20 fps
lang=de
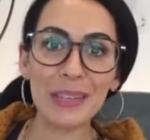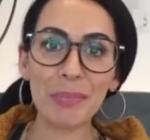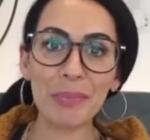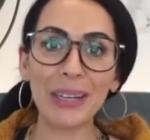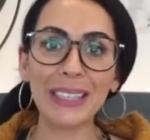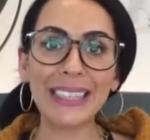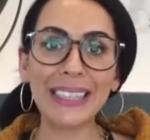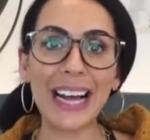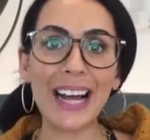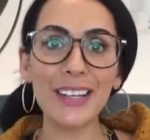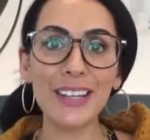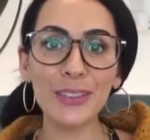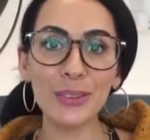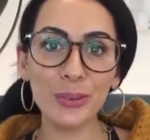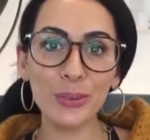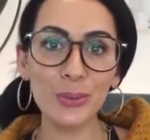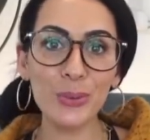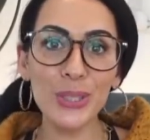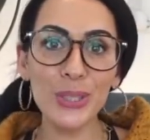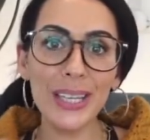hat man keine
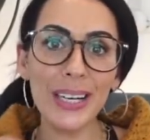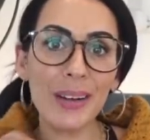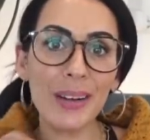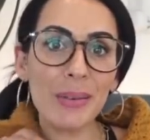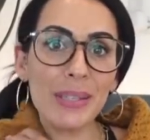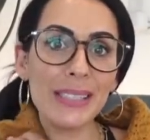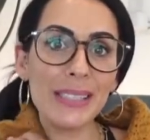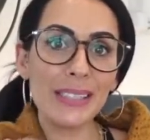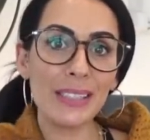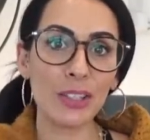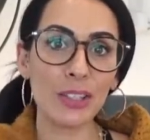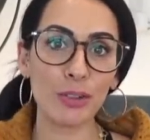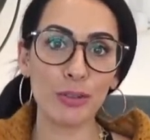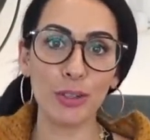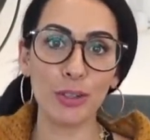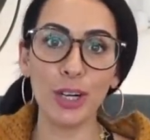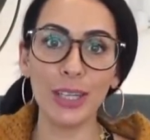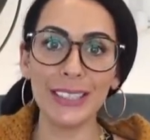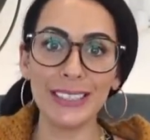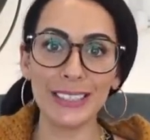Ruhe, aber es ist auch
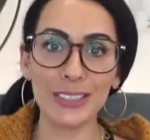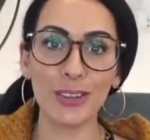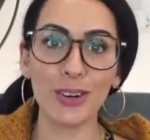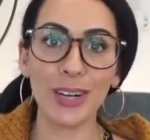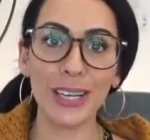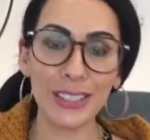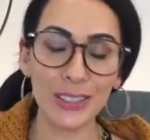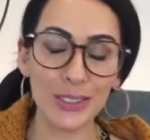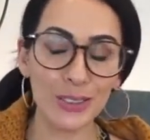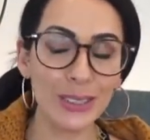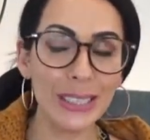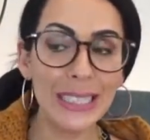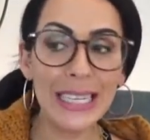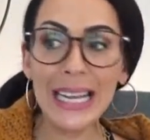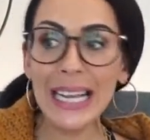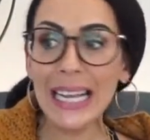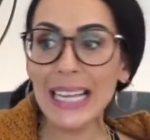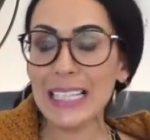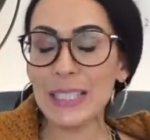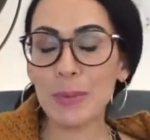völlig in Ordnung.
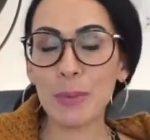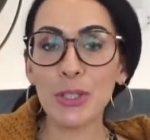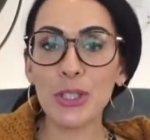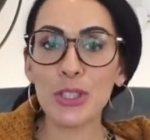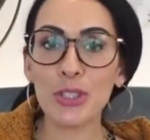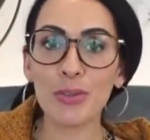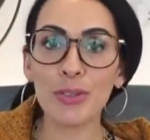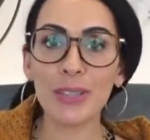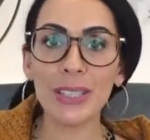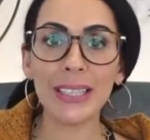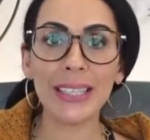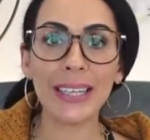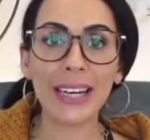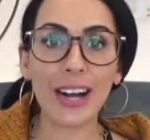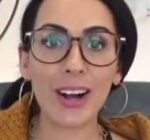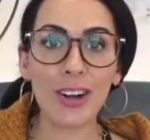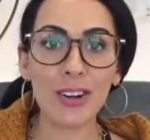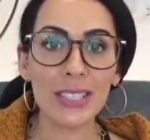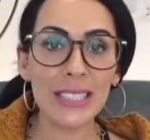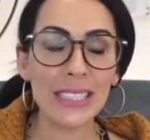Jetzt bin ich schon wieder
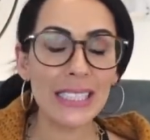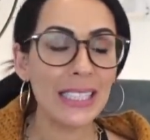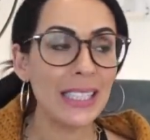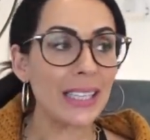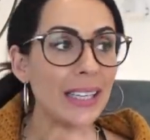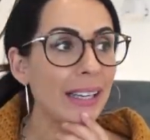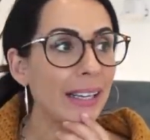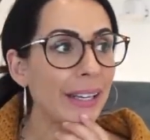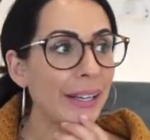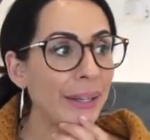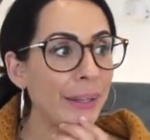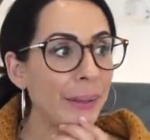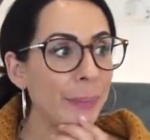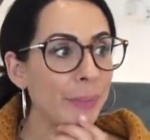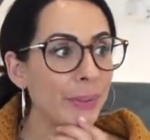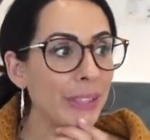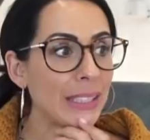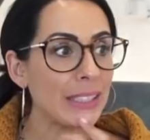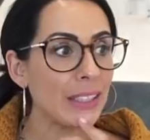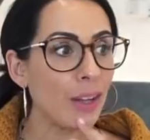raus.
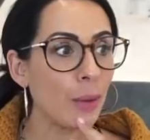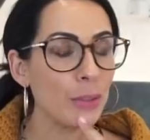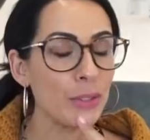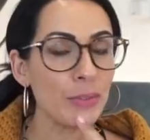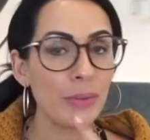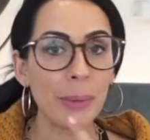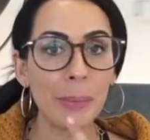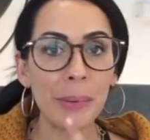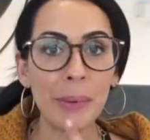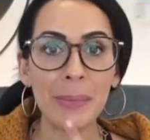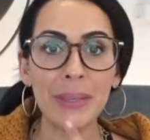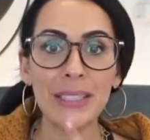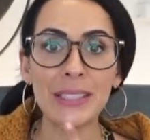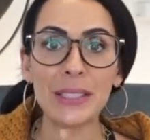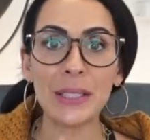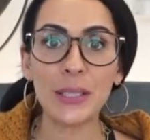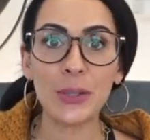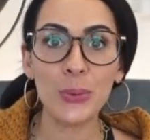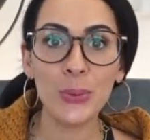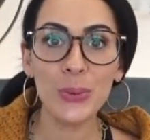Ähm, ich glaube, ich war bei
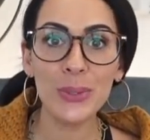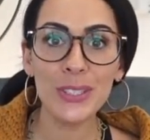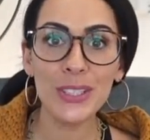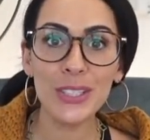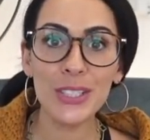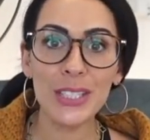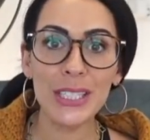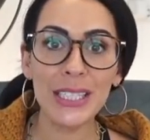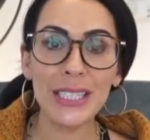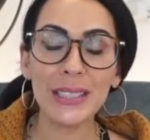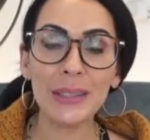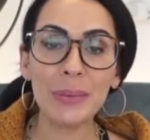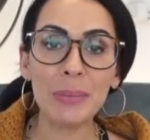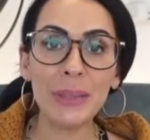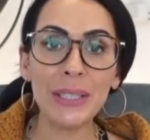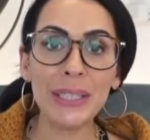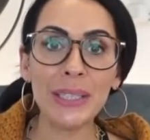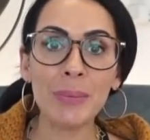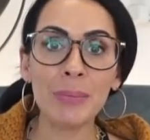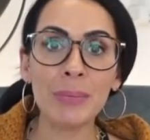Maxi Cosi stehen
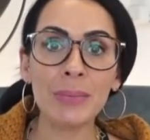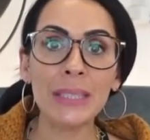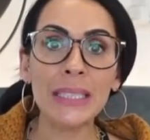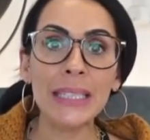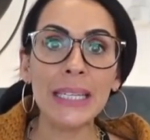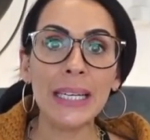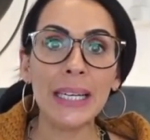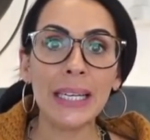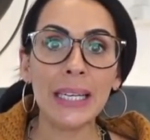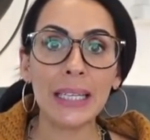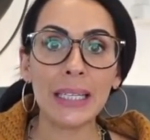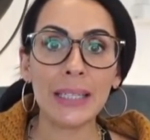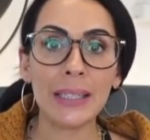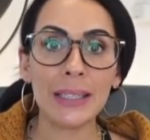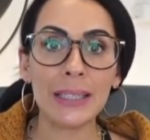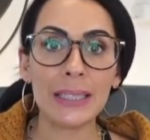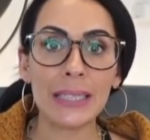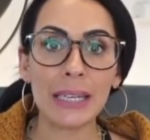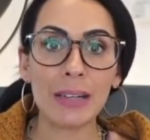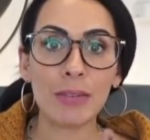geblieben.
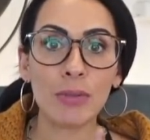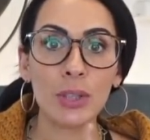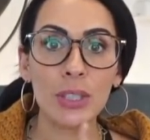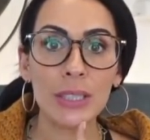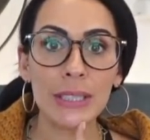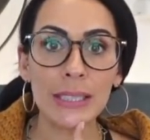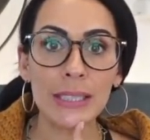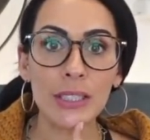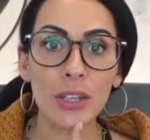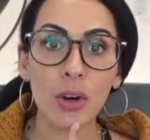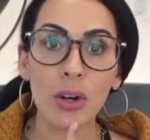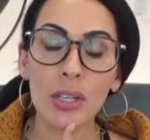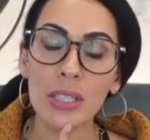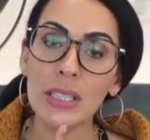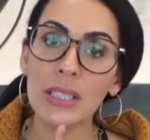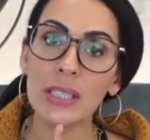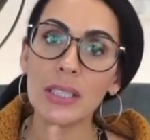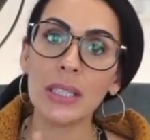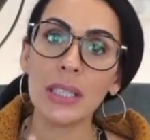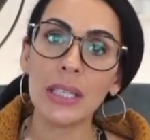Äh, da wollte ich
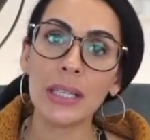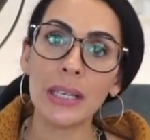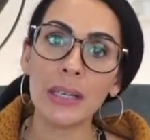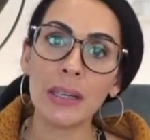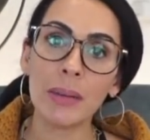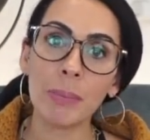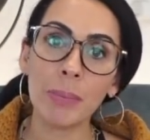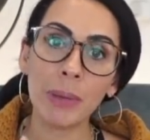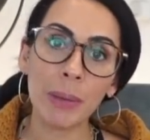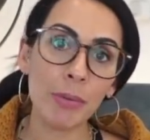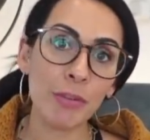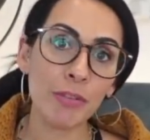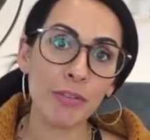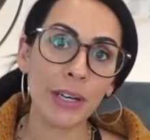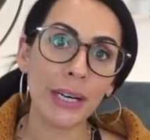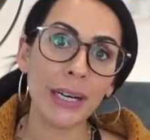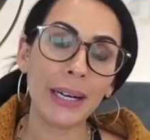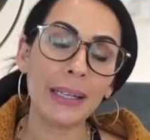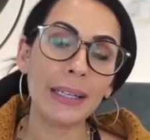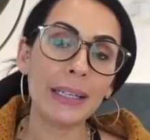heute in einem
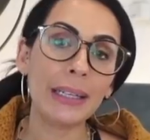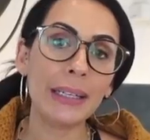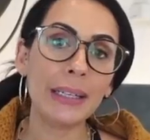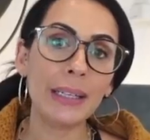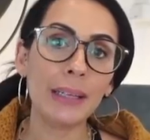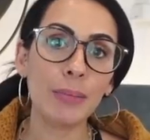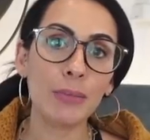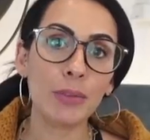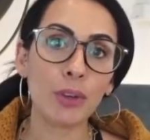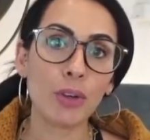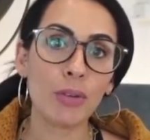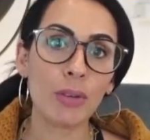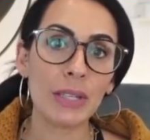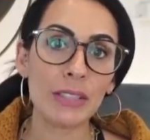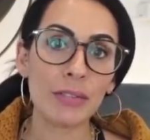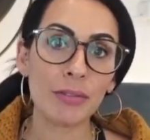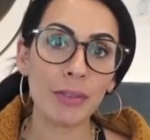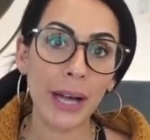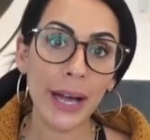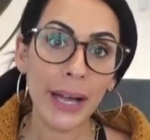Babyfachhandel eben noch
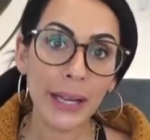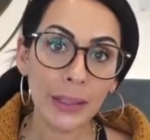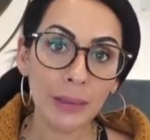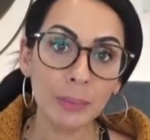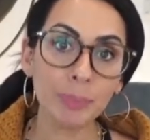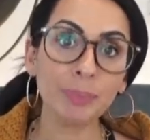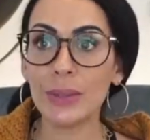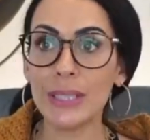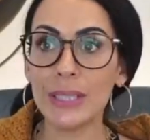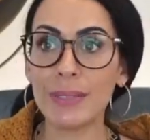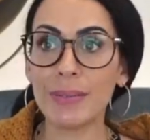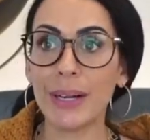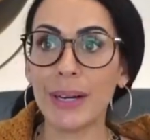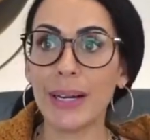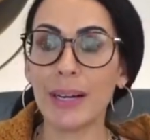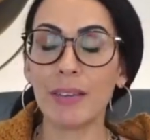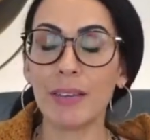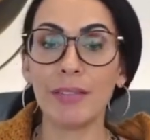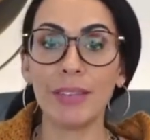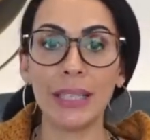was fragen. Und
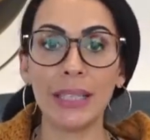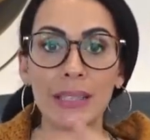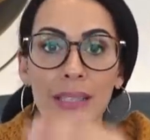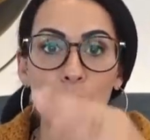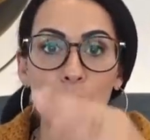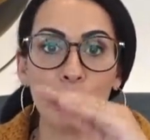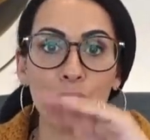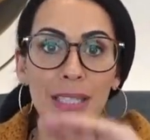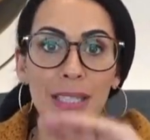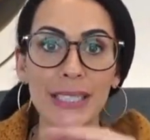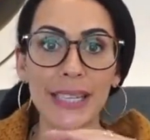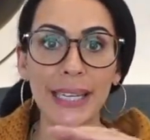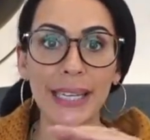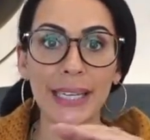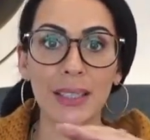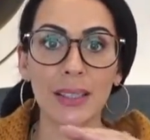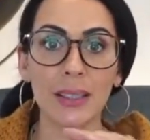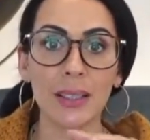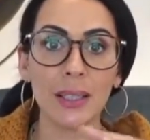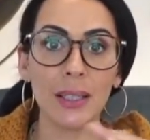zwar wegen dem Verdeck.